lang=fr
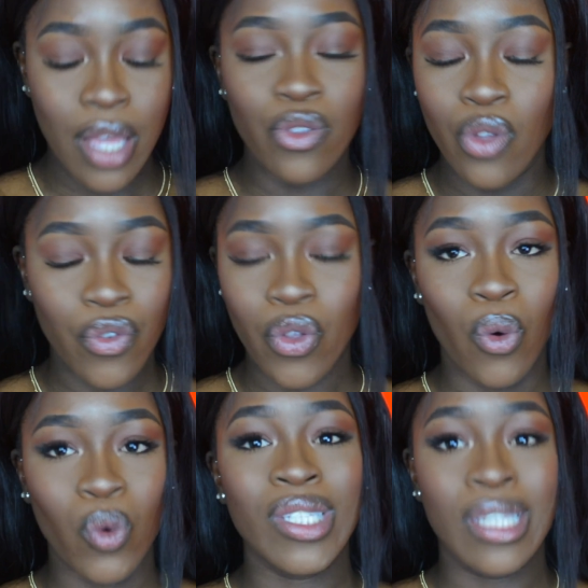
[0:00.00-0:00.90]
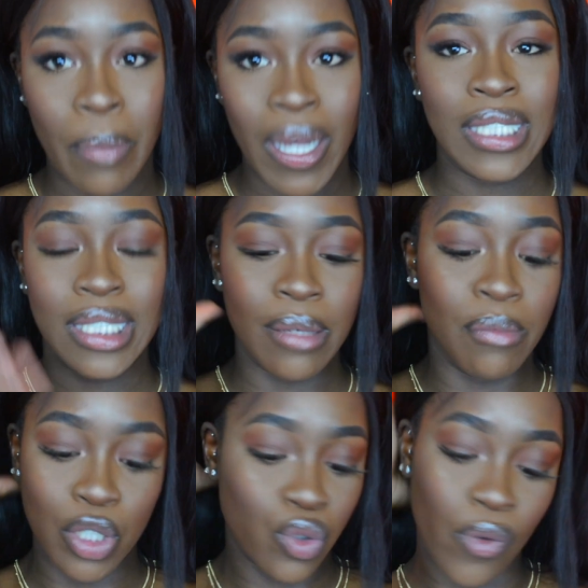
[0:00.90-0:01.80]
900 euros, c'est pas assez.
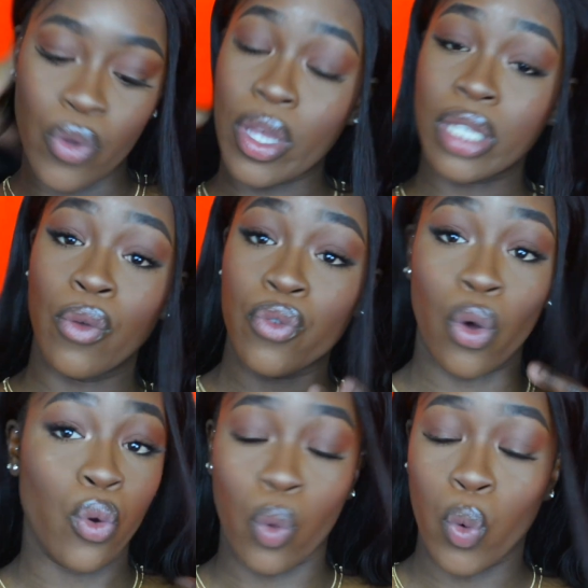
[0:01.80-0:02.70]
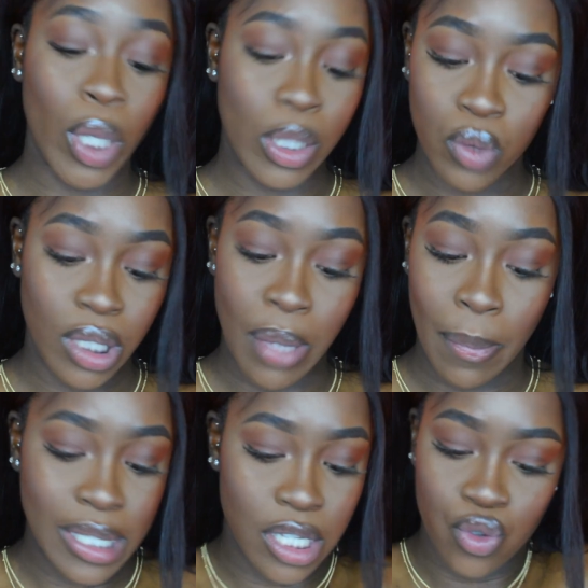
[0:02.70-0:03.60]
Mais je suis venue avec 900 euros et tout s'est bien
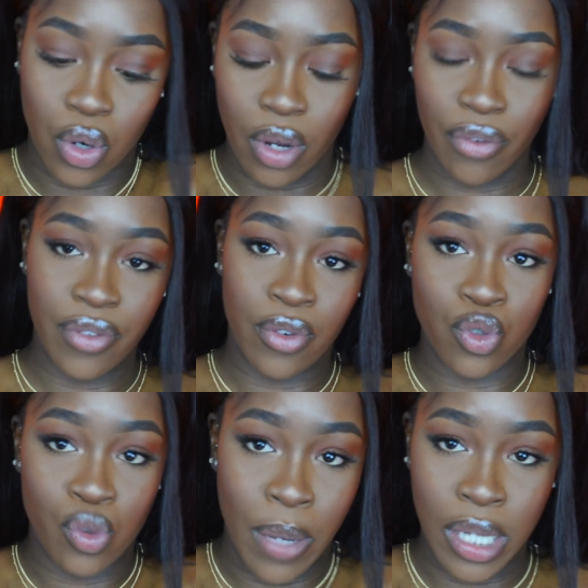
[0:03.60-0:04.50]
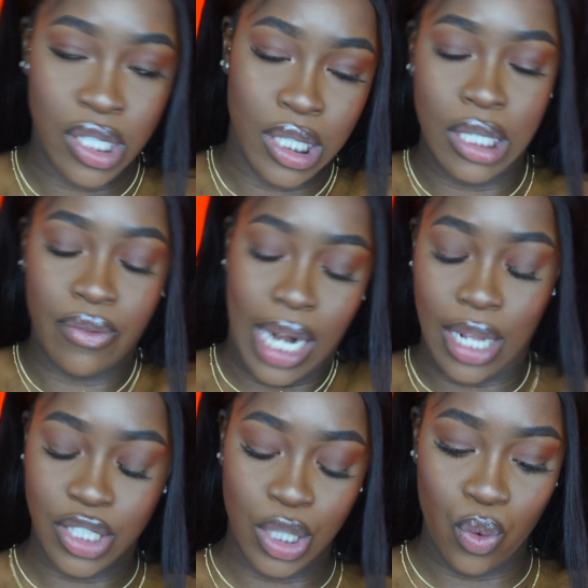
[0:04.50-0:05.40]
passé. Je suis encore vivante, je suis pas, j'ai voilà,
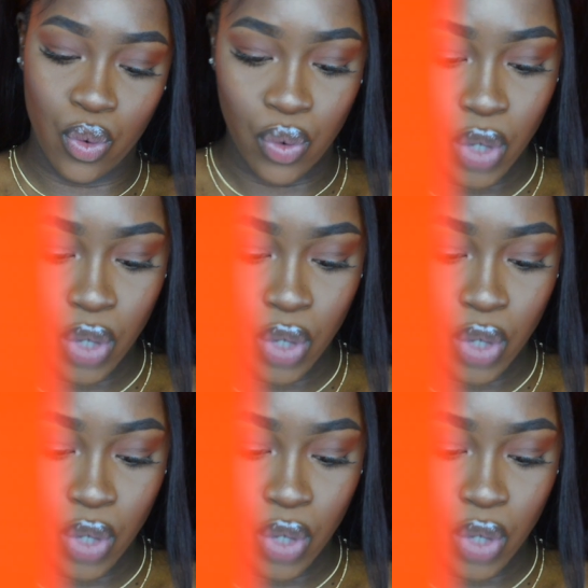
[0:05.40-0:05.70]
tenu.